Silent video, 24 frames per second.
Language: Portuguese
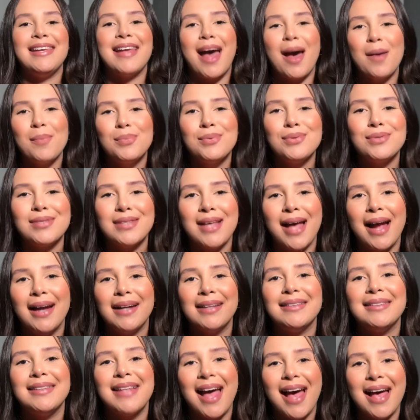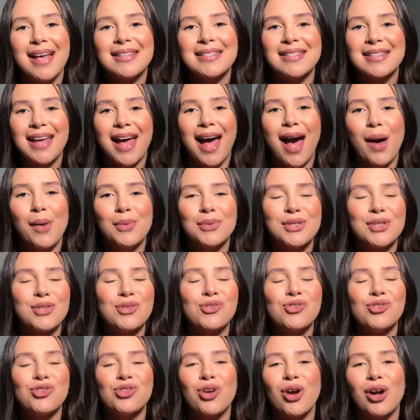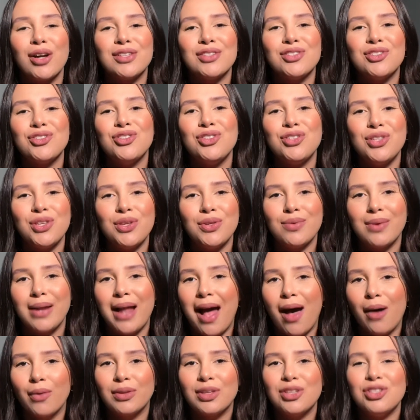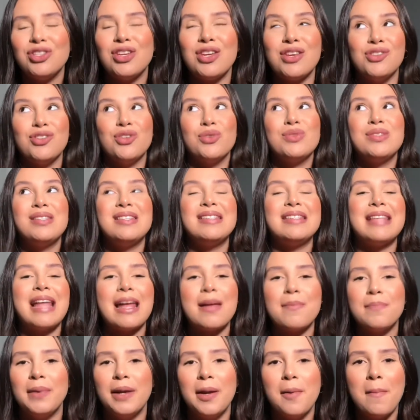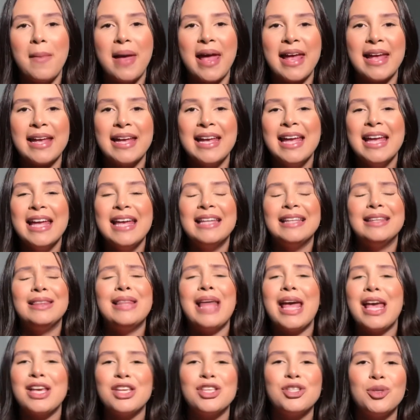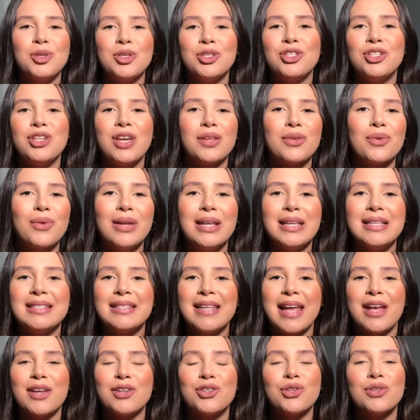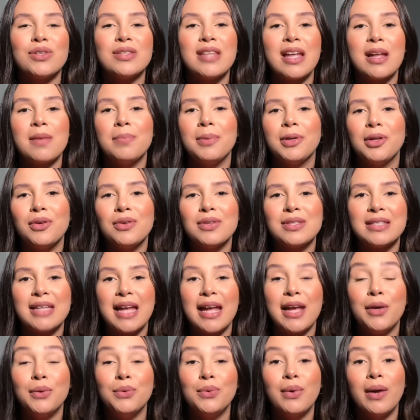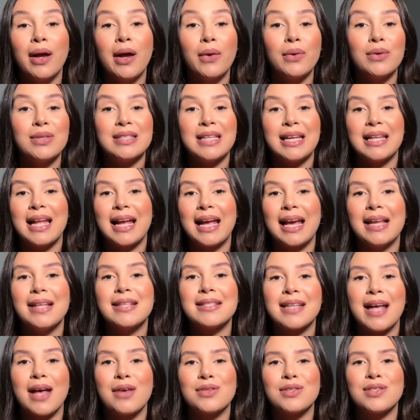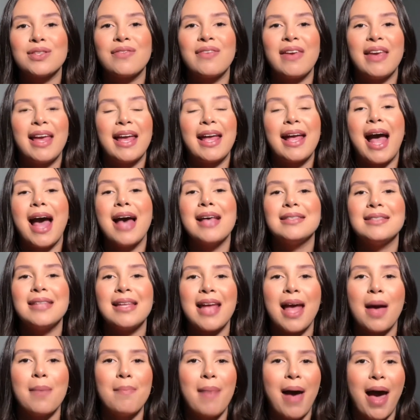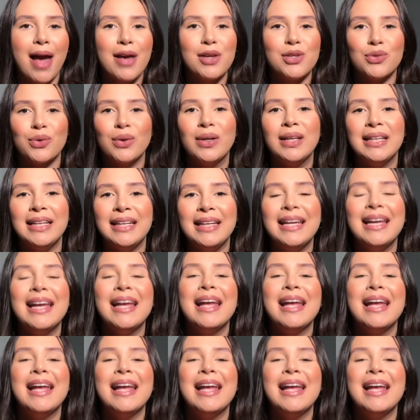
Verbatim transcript: abusar das calças, shorts de cintura alta. Gente, eu sempre amei, desde de adolescente, eu sempre gostei, eu nunca gostei daquelas calças que ficassem abaixo ali